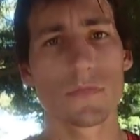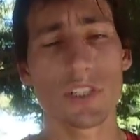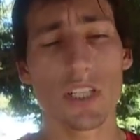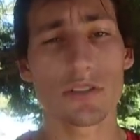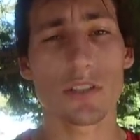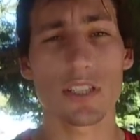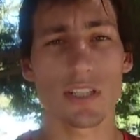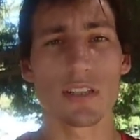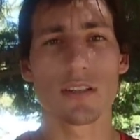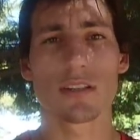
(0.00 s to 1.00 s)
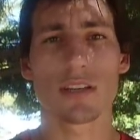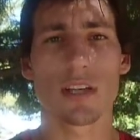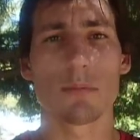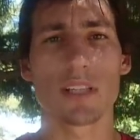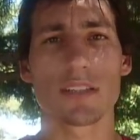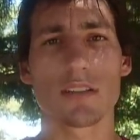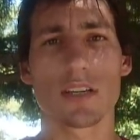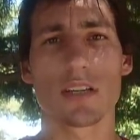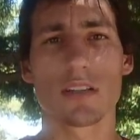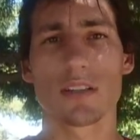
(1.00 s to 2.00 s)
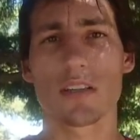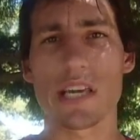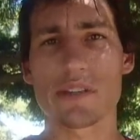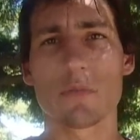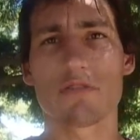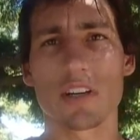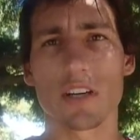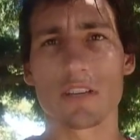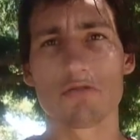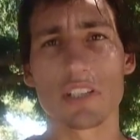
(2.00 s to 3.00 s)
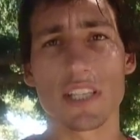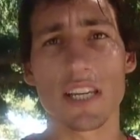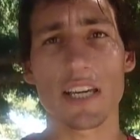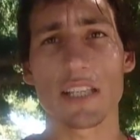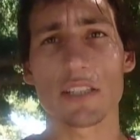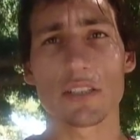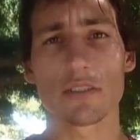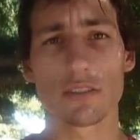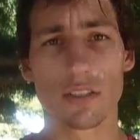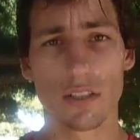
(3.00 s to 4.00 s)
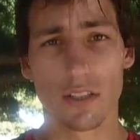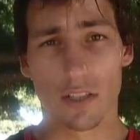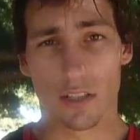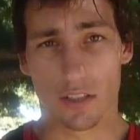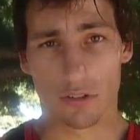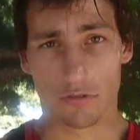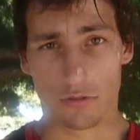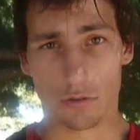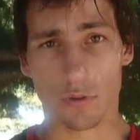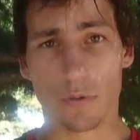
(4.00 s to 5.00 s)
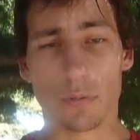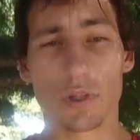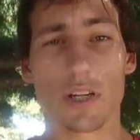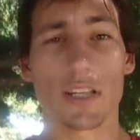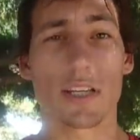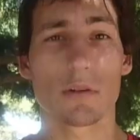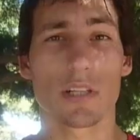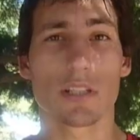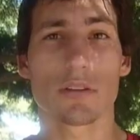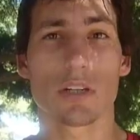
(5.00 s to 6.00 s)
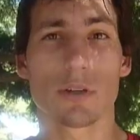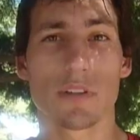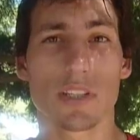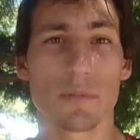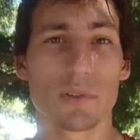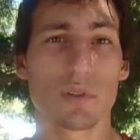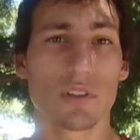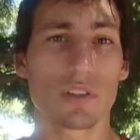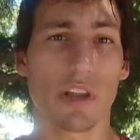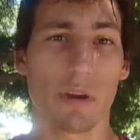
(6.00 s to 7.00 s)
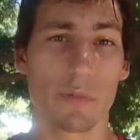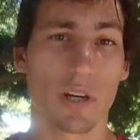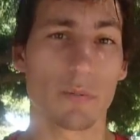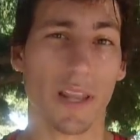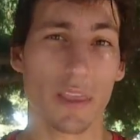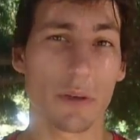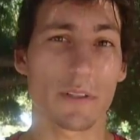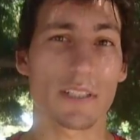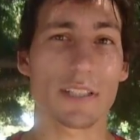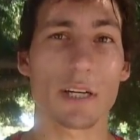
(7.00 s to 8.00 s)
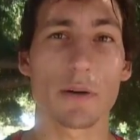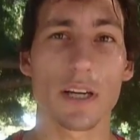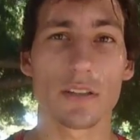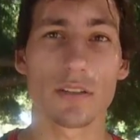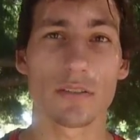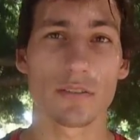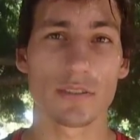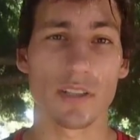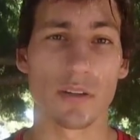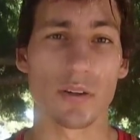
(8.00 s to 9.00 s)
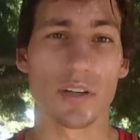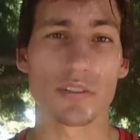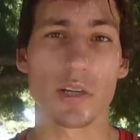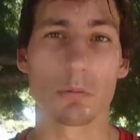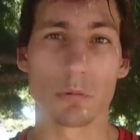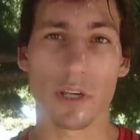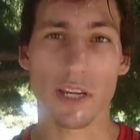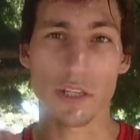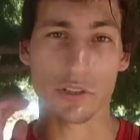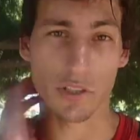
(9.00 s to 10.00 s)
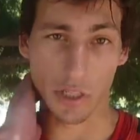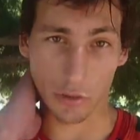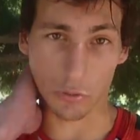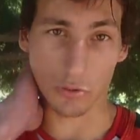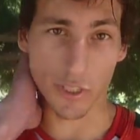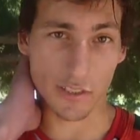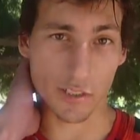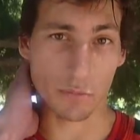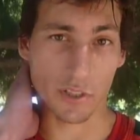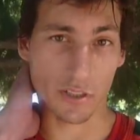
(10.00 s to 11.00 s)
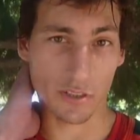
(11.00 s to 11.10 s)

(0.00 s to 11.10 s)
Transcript: Sí, yo creo que, el planteo que, hicimos fue, fue inteligente, ¿no? estuvimos muy ordenados durante todos los 90 minutos, sabíamos que el partido iba a ser trabado, los conocíamos muy bien a ellos, la estructura siempre